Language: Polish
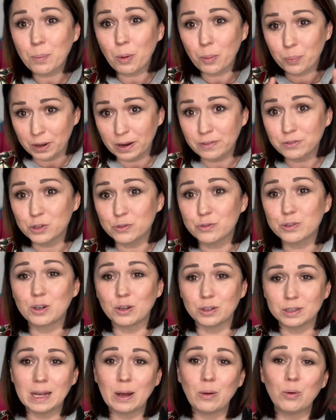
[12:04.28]
po prawdzie
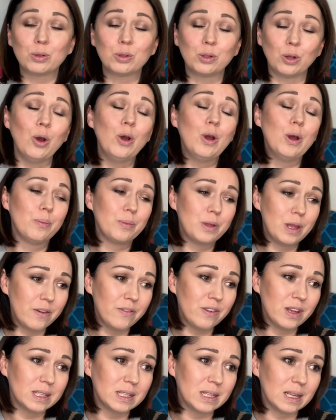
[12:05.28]
wyglądało to mniej
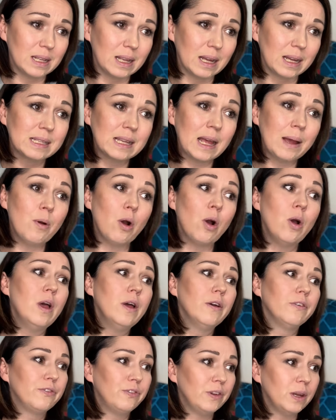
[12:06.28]
więcej tak samo.
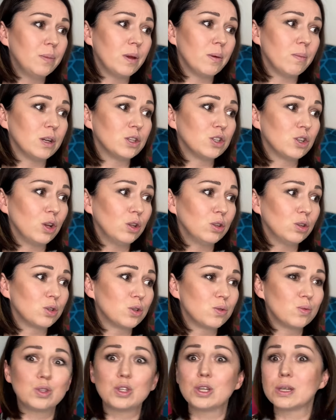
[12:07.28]
W filmie Maślony
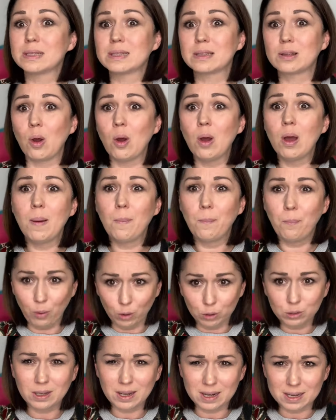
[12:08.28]
oczywiście jest to
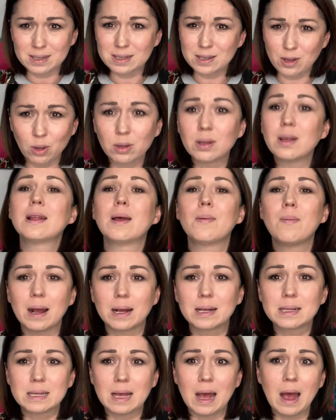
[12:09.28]
podkręcone na
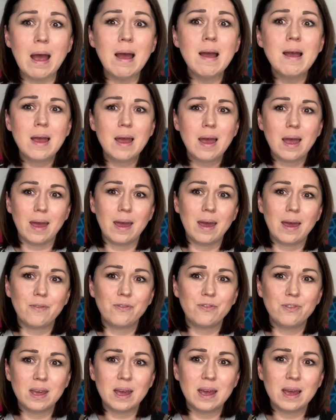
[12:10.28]
maksa, e,
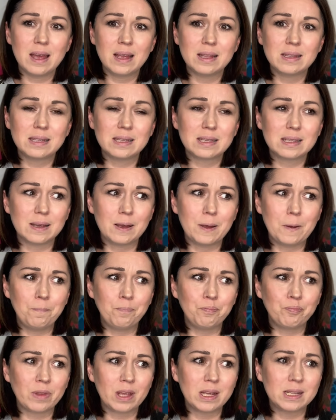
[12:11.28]
więc
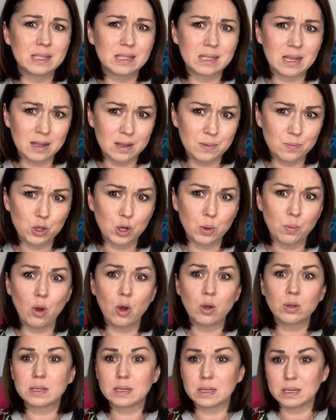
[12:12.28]
sceny
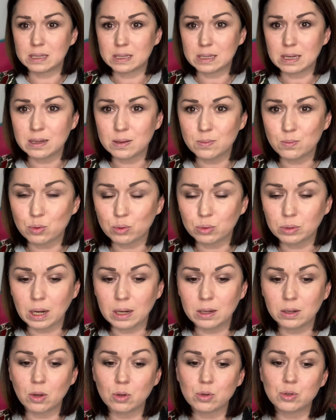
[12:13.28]
przemocy i sceny
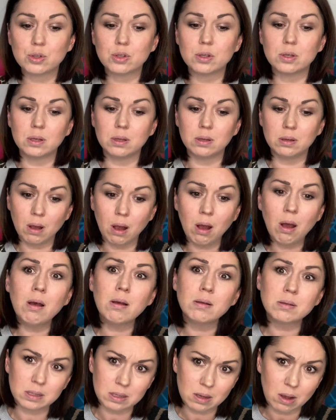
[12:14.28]
brutalności
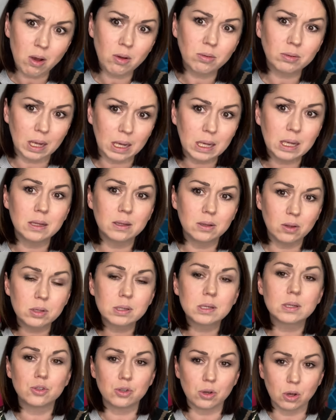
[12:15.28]
no są takie
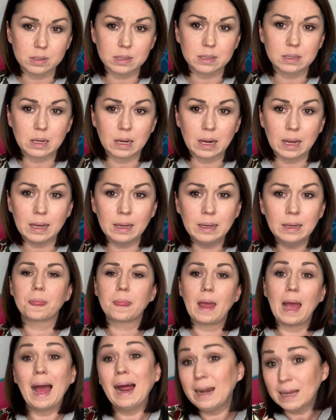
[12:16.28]
dosyć ostre
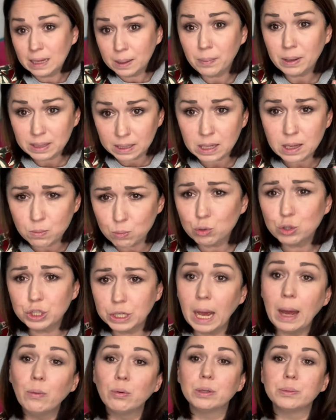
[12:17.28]
ale chyba takie
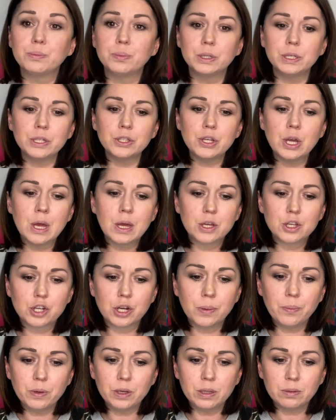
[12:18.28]
musiały być,
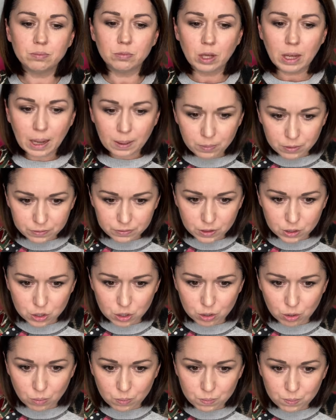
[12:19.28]
żeby, no jakby wiecie, no